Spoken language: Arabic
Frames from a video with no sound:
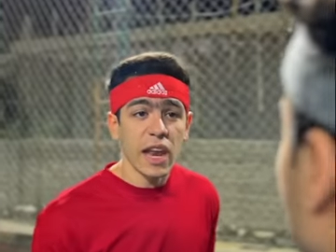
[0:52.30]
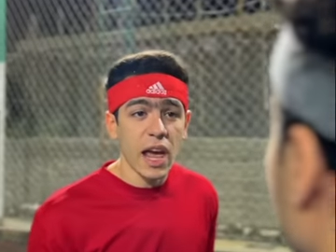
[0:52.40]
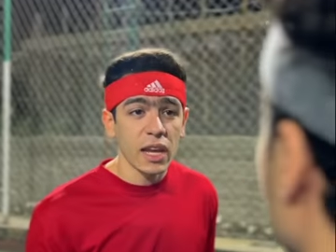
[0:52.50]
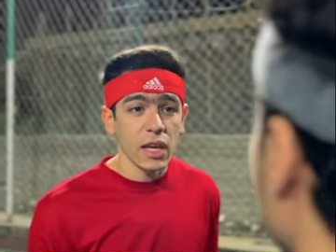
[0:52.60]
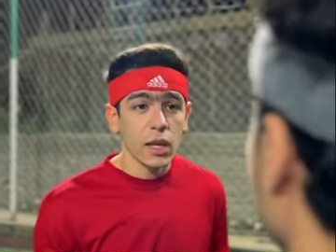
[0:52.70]

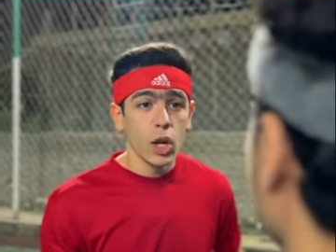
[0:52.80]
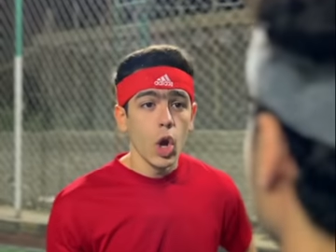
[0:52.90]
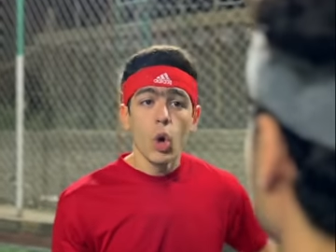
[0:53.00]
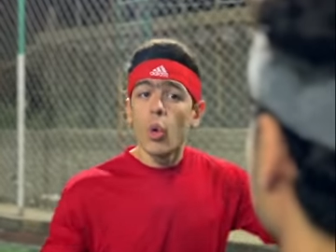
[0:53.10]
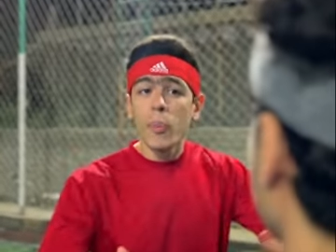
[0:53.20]
اناني
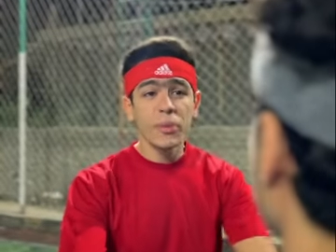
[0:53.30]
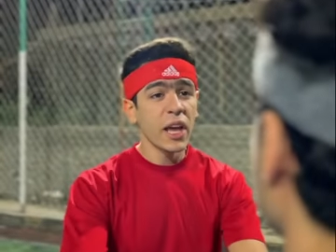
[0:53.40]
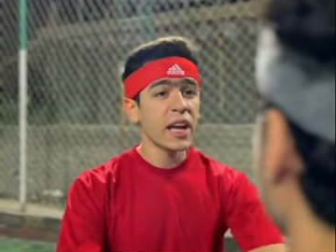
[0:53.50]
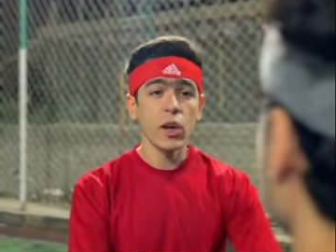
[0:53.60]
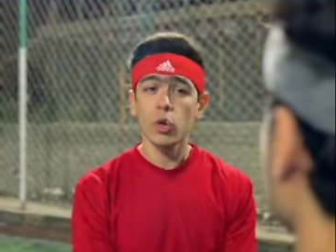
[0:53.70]

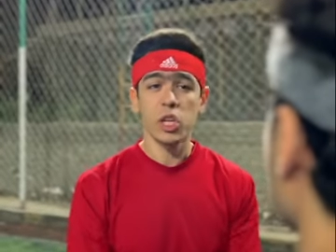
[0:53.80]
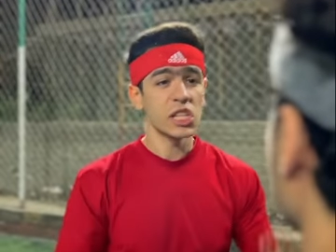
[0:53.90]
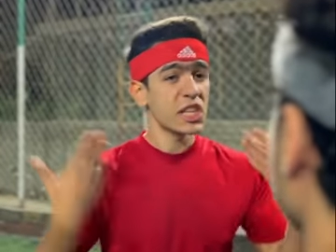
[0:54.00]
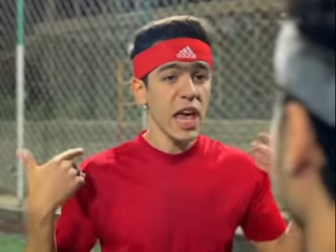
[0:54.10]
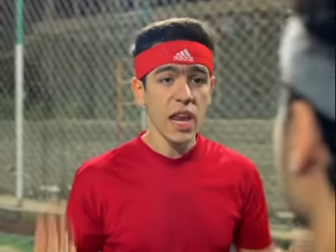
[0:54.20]
وبتجري
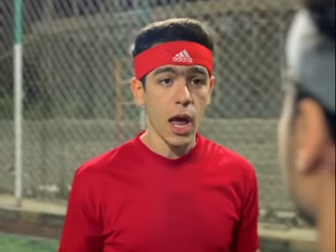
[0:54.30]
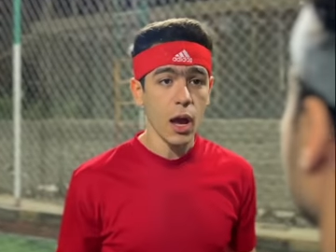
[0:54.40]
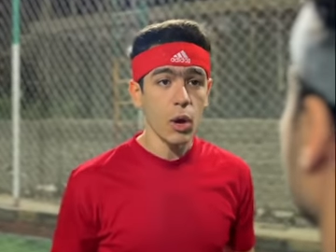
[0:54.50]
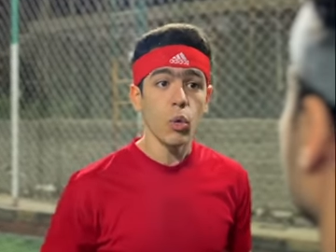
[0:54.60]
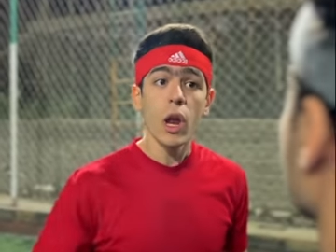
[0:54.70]
وتنسانا
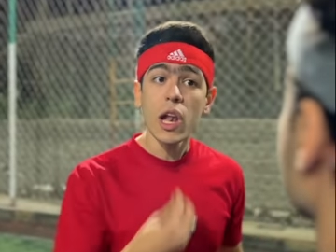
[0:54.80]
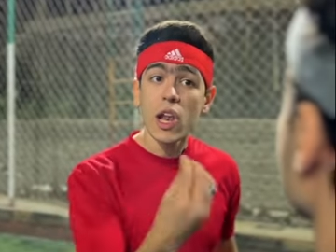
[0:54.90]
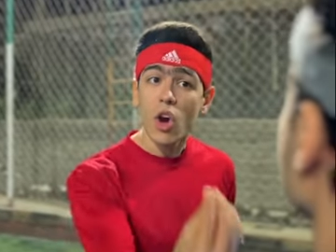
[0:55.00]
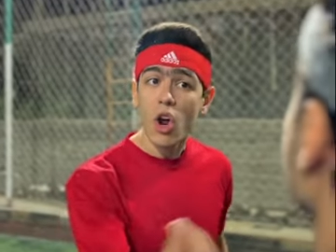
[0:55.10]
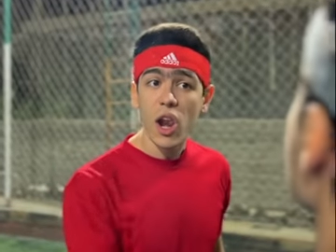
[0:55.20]

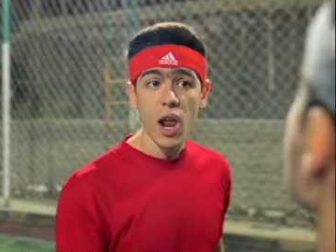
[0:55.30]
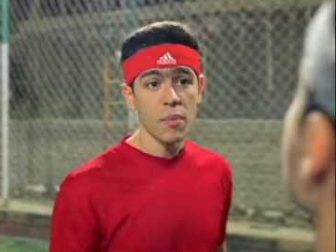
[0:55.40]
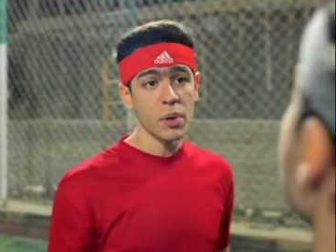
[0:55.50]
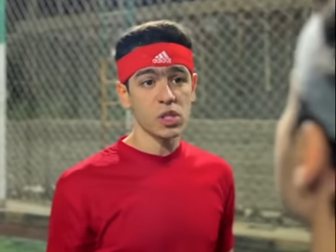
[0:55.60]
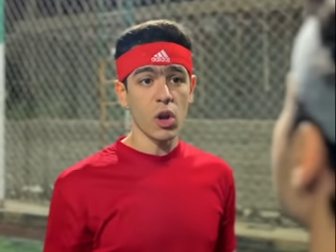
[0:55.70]
واللي
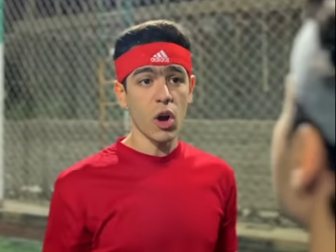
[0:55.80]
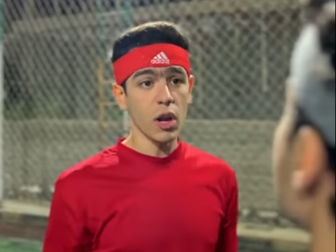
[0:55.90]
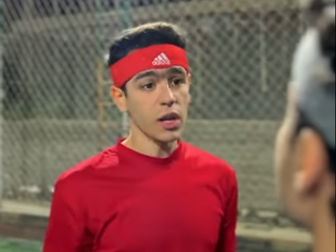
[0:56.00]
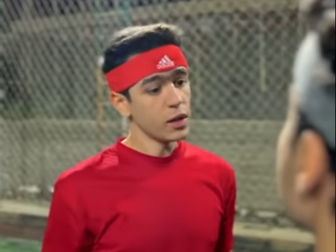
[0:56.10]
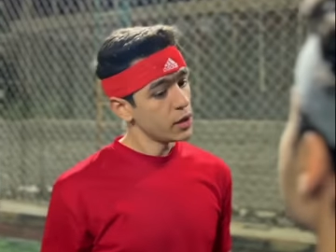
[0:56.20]
يقولك
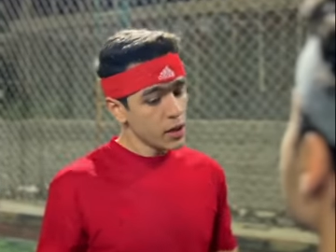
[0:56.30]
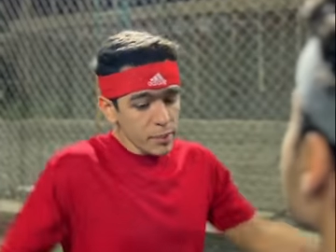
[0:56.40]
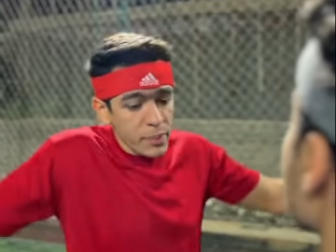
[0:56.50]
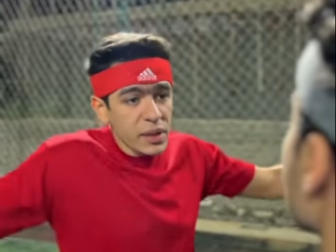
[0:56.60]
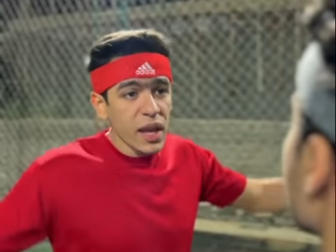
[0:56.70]
بظيهالي
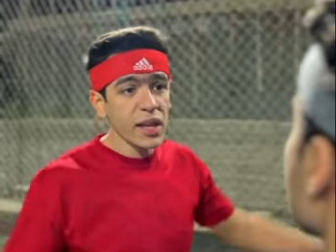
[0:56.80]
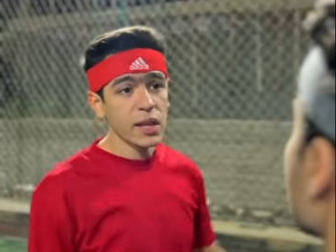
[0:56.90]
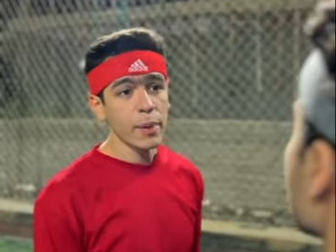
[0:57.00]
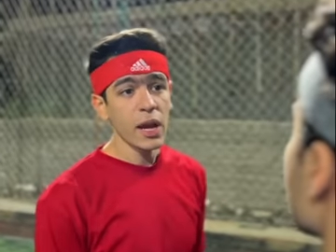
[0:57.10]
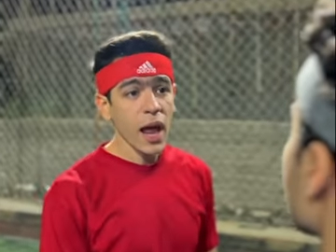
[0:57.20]

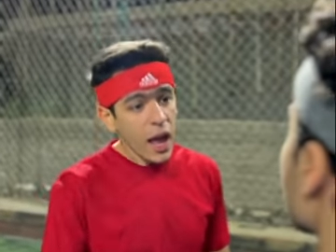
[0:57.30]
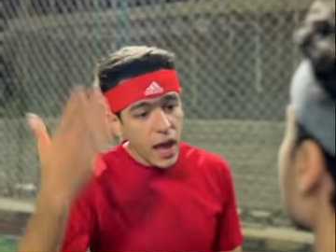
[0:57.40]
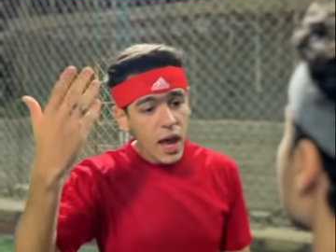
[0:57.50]
بتعتبرها